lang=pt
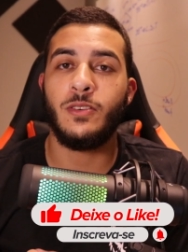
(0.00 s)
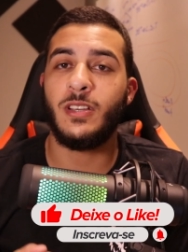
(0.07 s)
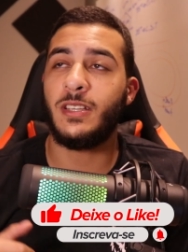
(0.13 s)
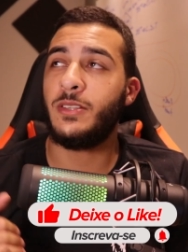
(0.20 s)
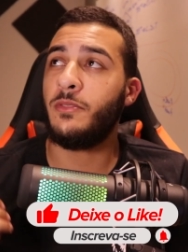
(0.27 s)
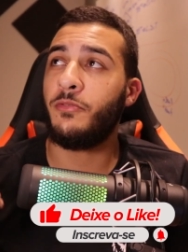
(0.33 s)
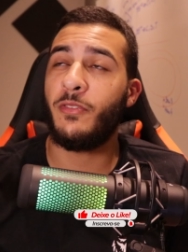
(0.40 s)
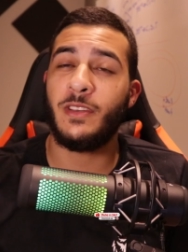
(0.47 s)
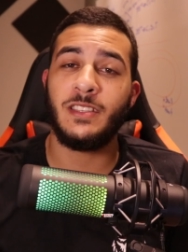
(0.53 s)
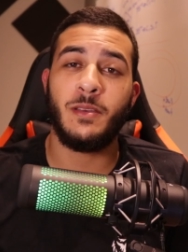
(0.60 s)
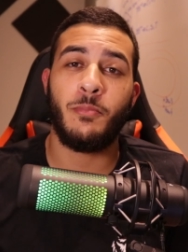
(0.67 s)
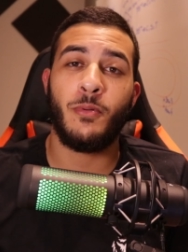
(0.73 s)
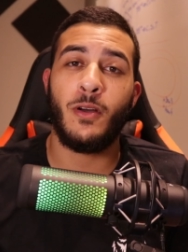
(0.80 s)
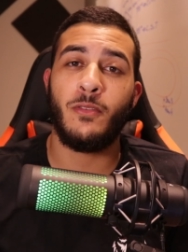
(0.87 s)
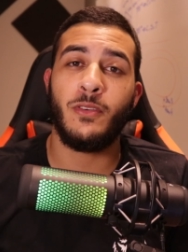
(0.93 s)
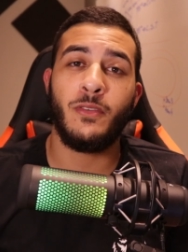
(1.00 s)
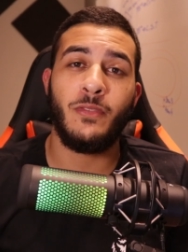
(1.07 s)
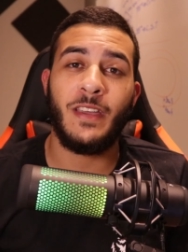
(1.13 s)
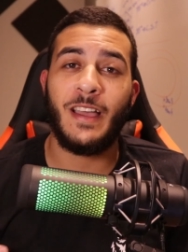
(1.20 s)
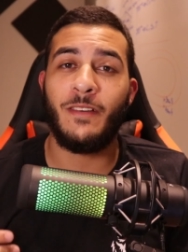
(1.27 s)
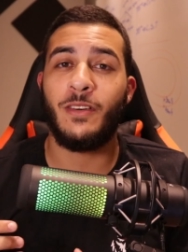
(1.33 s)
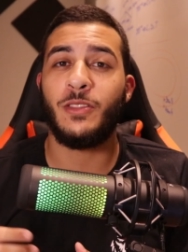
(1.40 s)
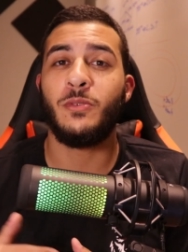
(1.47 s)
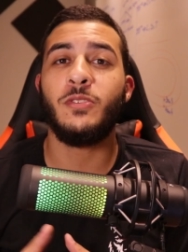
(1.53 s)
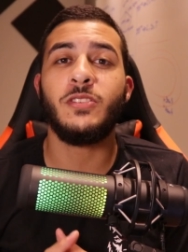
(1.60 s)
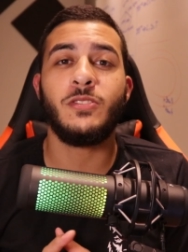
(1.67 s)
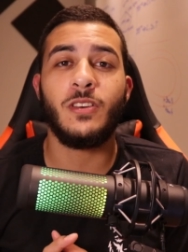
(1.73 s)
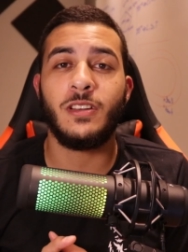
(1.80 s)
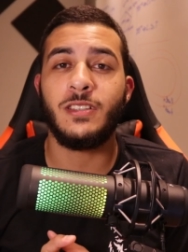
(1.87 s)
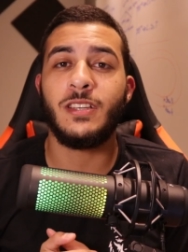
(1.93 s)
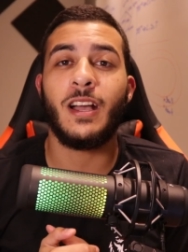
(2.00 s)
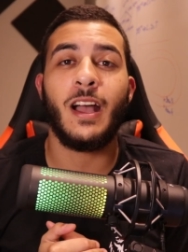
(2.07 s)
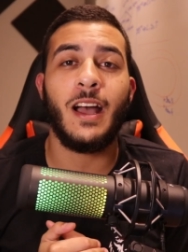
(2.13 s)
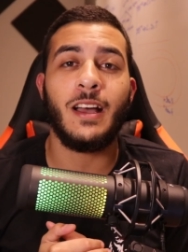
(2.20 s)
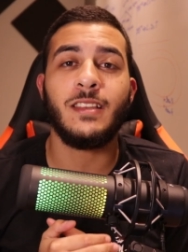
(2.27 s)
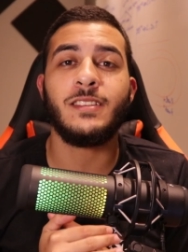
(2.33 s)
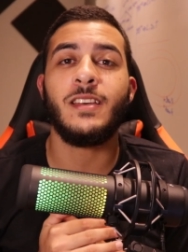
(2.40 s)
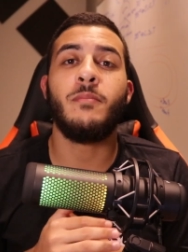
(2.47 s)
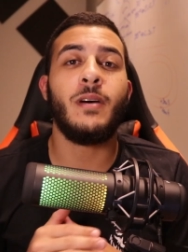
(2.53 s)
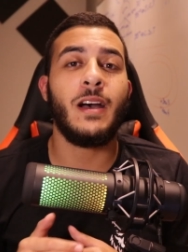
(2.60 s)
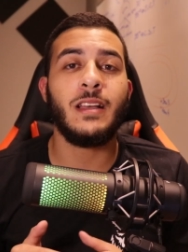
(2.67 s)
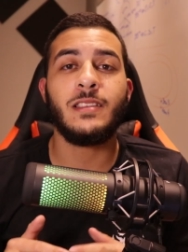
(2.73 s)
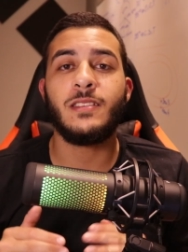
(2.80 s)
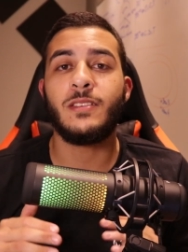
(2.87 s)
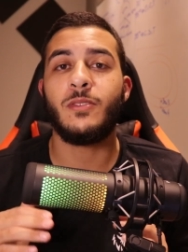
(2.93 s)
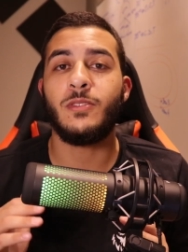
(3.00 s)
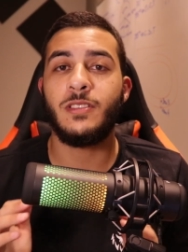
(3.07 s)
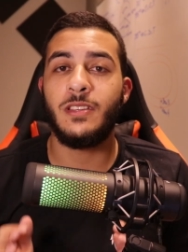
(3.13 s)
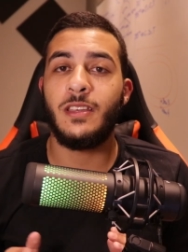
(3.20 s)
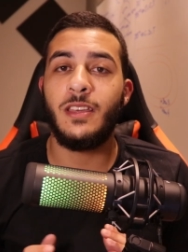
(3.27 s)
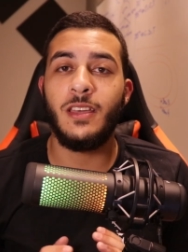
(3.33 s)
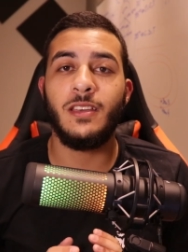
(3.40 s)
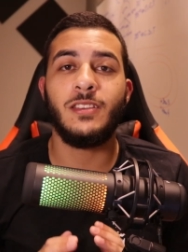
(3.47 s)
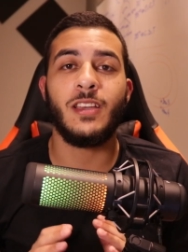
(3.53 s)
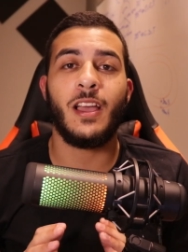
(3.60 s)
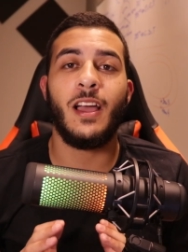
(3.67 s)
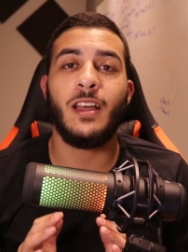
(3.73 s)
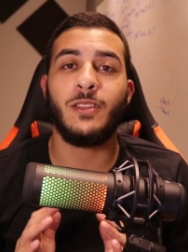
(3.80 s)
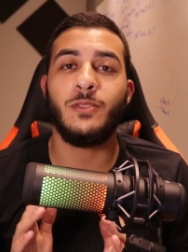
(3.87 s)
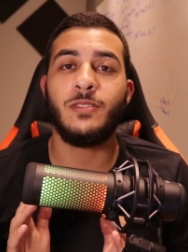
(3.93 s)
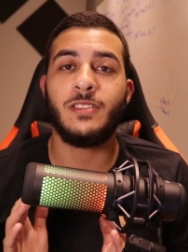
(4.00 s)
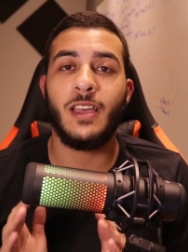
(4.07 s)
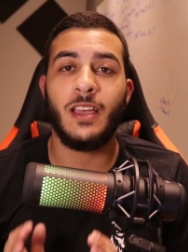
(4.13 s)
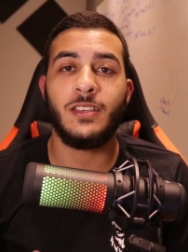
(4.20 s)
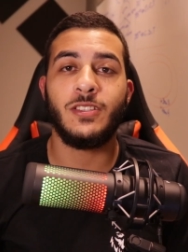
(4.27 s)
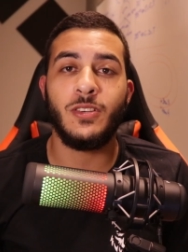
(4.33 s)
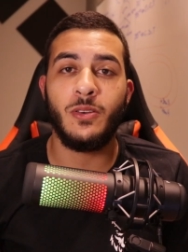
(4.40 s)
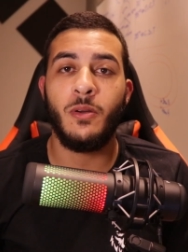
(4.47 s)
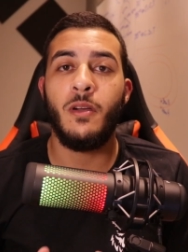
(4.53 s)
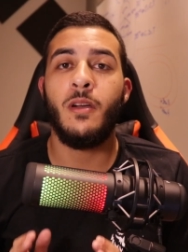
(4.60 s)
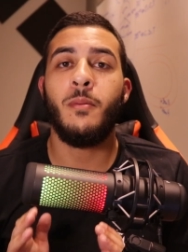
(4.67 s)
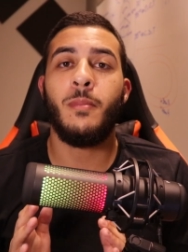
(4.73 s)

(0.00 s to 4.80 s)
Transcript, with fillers: Eu já tive que fazer prova que ficava duas horas de casa, mas consegui chegar tudo certinho.